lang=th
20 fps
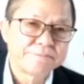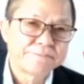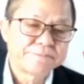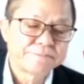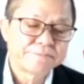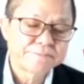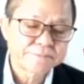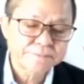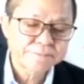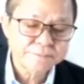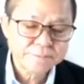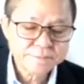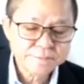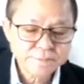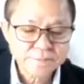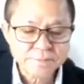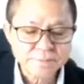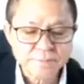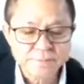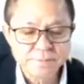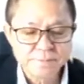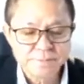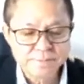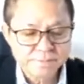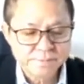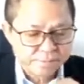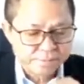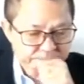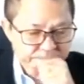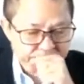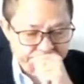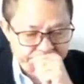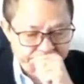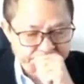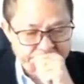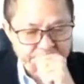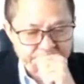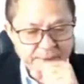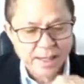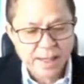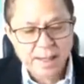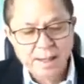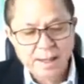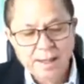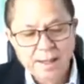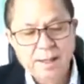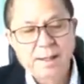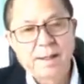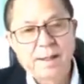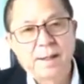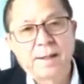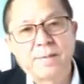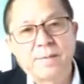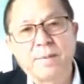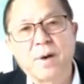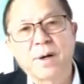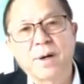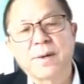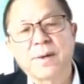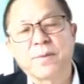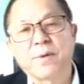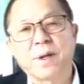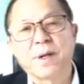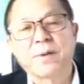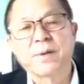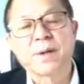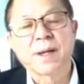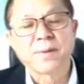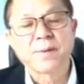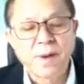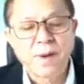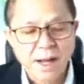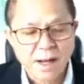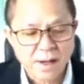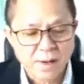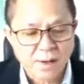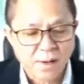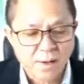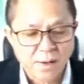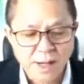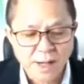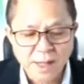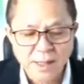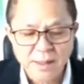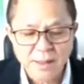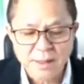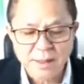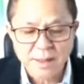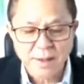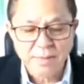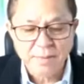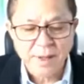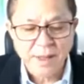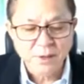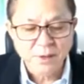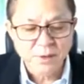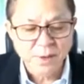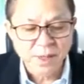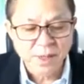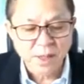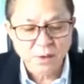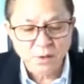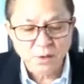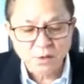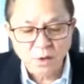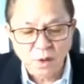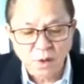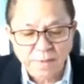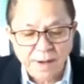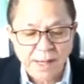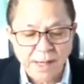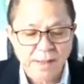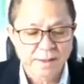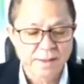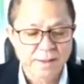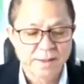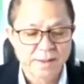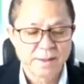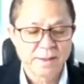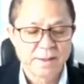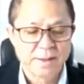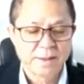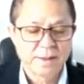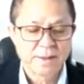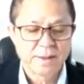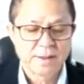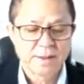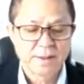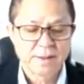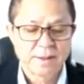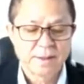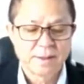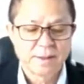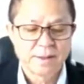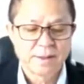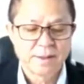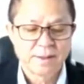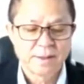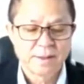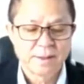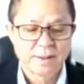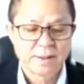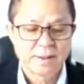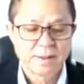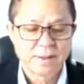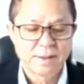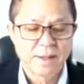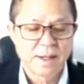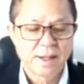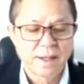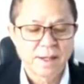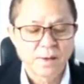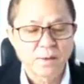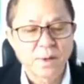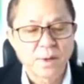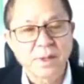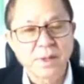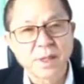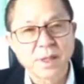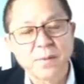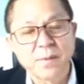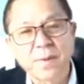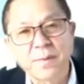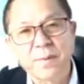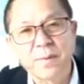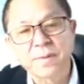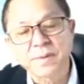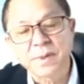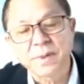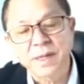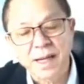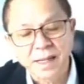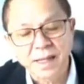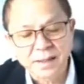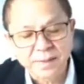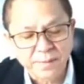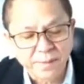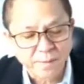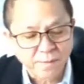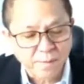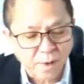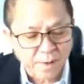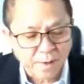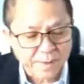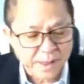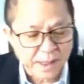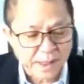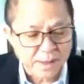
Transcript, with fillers: มันเป็นสกุลเงินดิจิทัลหรือคริปโตเคอเรนซีก็คือสินทรัพย์ดิจิทัลประเภทหนึ่งที่มีการรักษาความปลอดภัยด้วยการเข้ารหัส